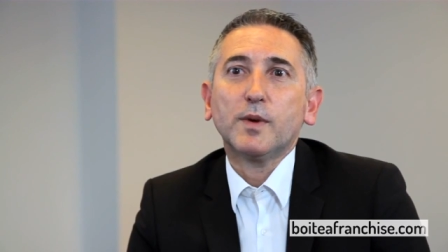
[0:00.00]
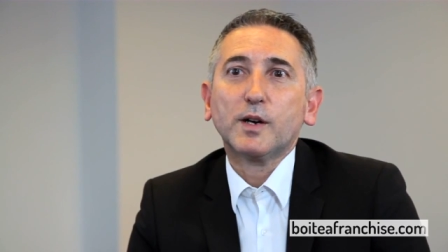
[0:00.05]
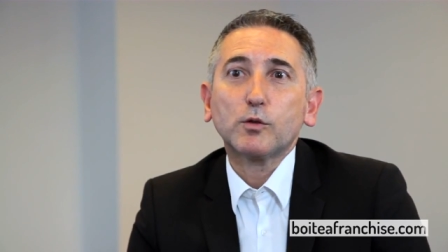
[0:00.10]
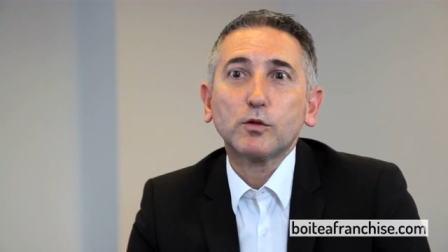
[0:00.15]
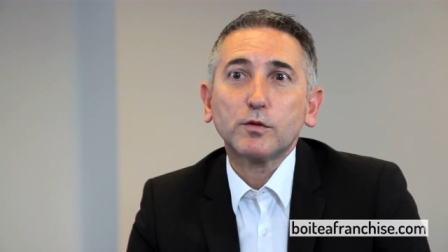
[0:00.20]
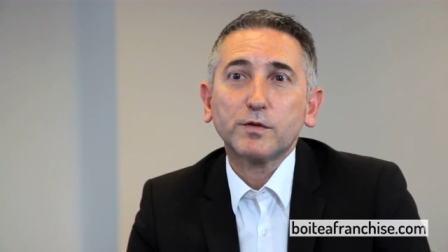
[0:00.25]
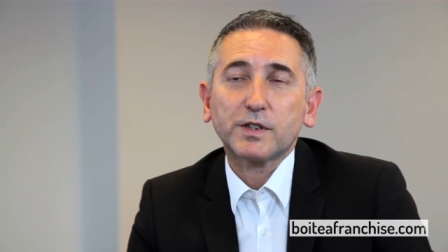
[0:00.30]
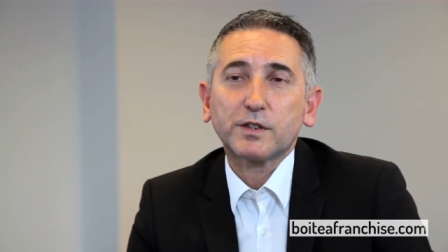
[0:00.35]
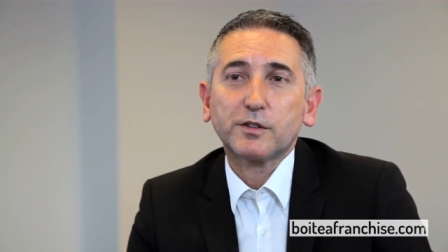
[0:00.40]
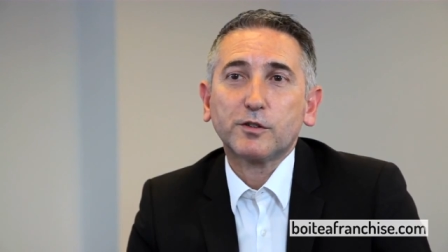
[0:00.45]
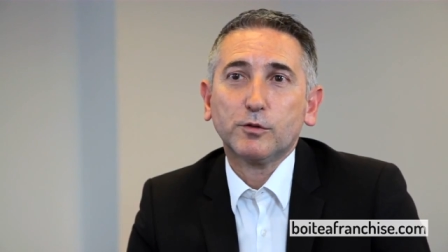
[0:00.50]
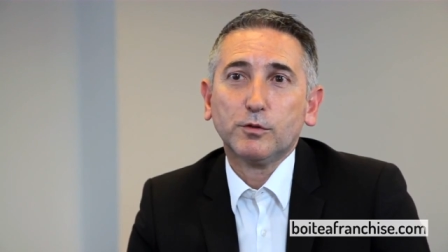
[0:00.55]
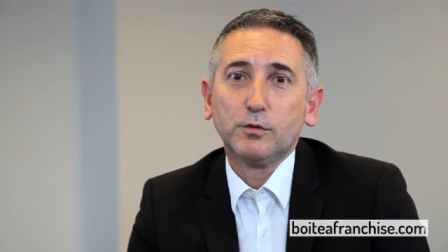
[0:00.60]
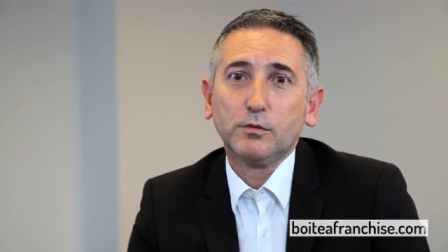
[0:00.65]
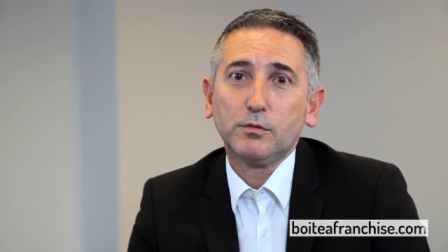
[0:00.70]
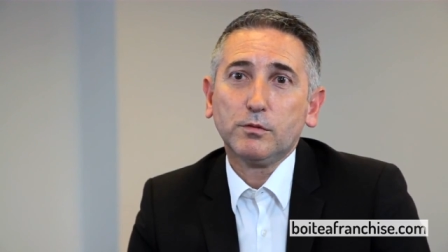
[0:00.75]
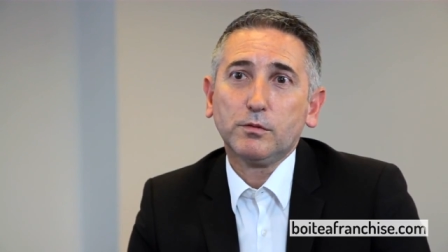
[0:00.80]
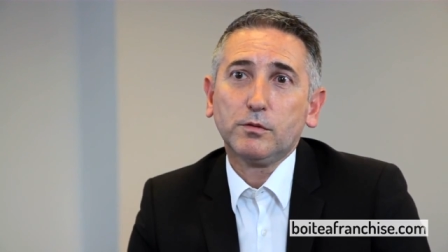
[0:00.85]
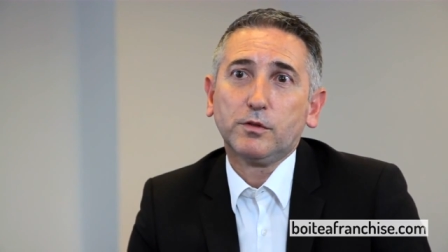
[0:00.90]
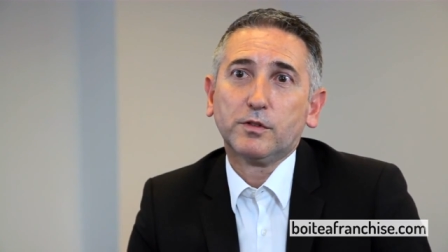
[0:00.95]
Ma
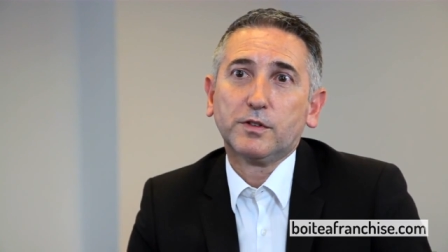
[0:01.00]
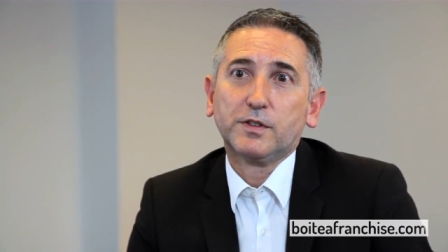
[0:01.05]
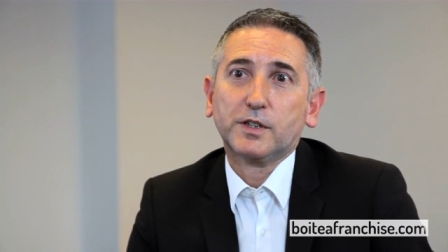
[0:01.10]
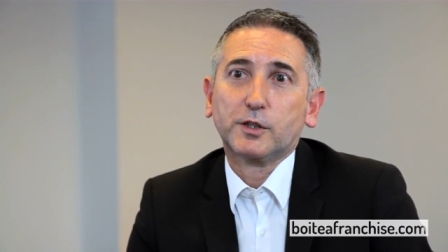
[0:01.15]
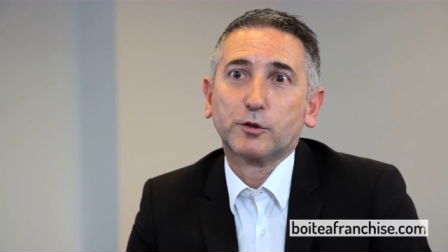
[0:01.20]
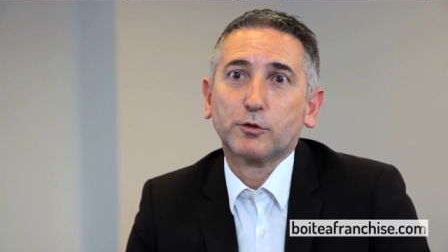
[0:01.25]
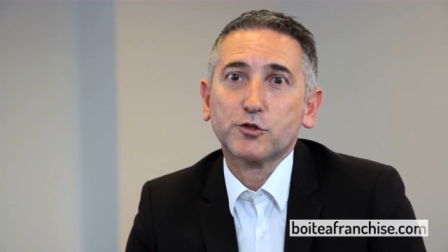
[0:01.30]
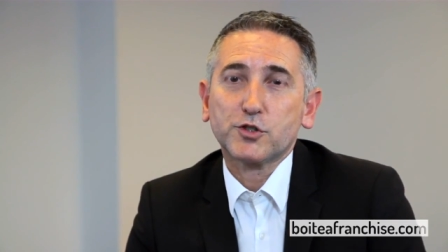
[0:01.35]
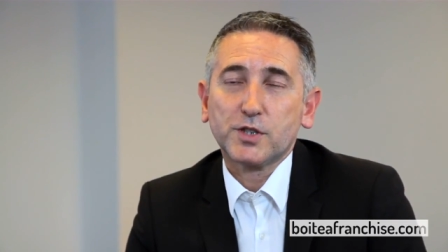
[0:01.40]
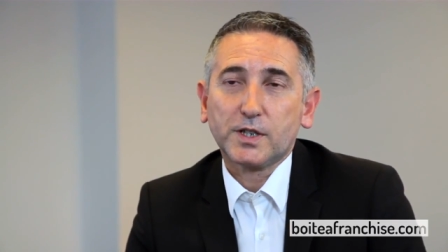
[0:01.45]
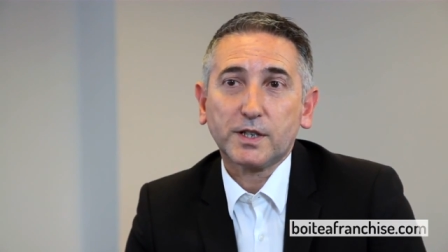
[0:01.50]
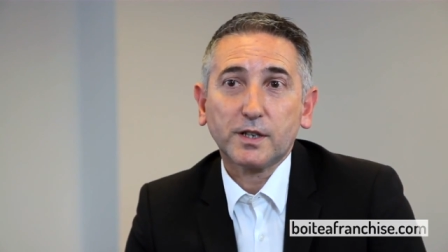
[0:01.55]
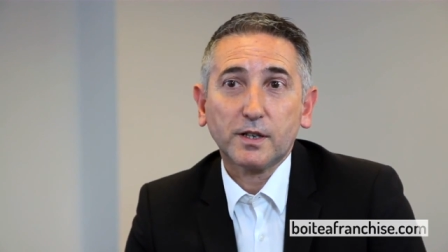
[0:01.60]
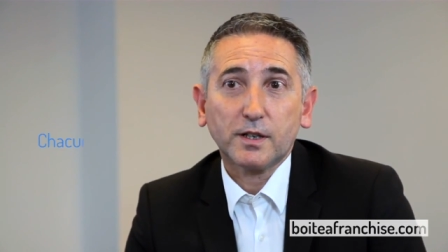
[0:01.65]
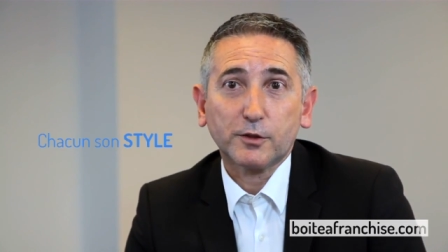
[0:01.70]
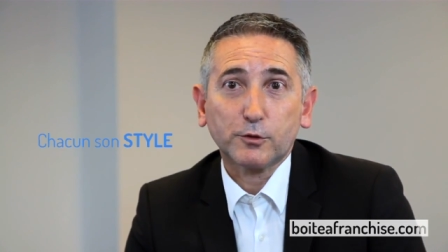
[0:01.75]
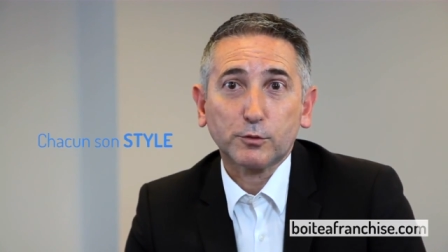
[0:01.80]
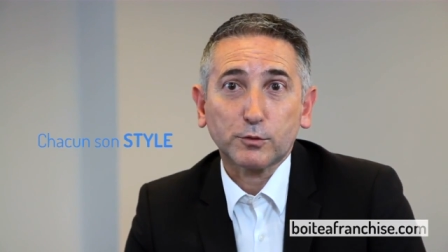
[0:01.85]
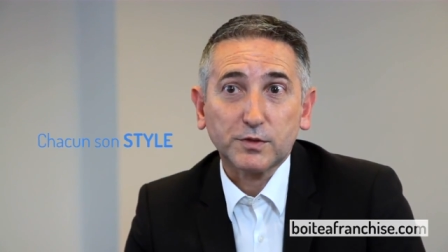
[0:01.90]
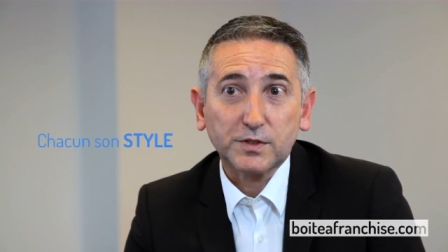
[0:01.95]
conviction, c'est que
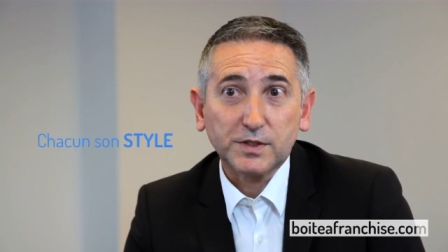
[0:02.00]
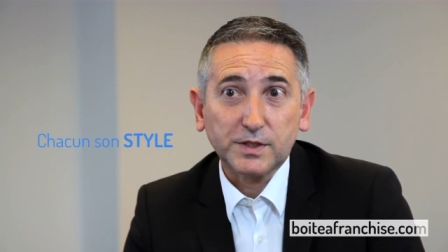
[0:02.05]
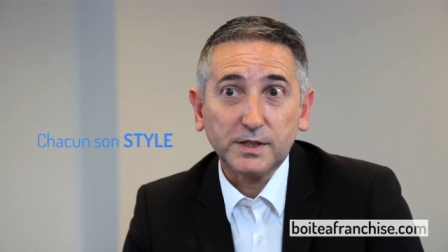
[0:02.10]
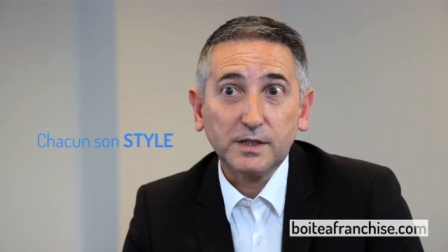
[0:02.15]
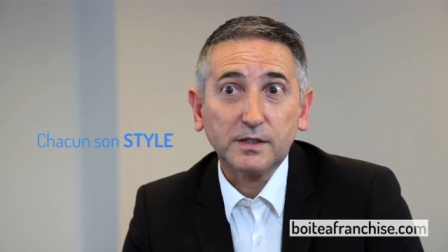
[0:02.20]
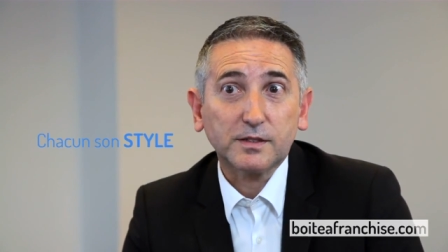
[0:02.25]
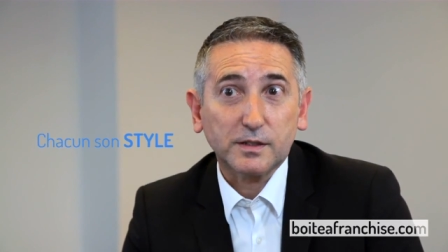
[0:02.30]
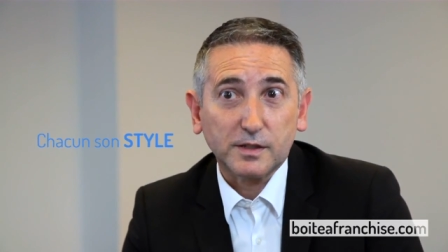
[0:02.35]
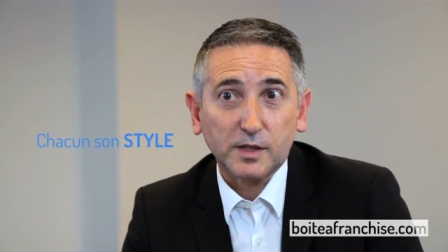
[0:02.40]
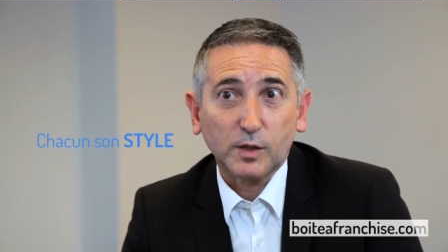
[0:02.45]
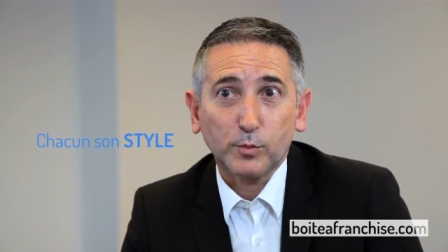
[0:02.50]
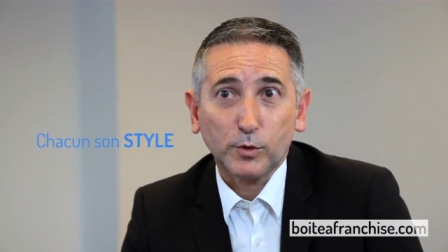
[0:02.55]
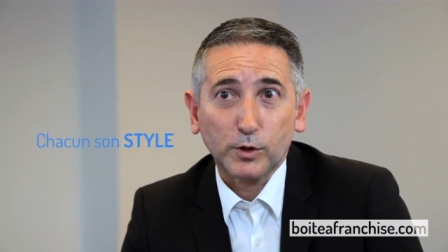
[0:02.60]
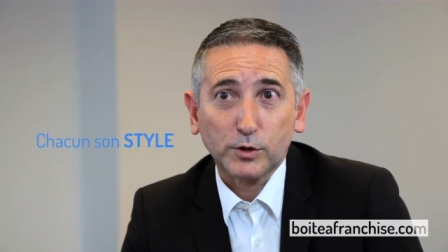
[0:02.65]
chacun a son style, et c'est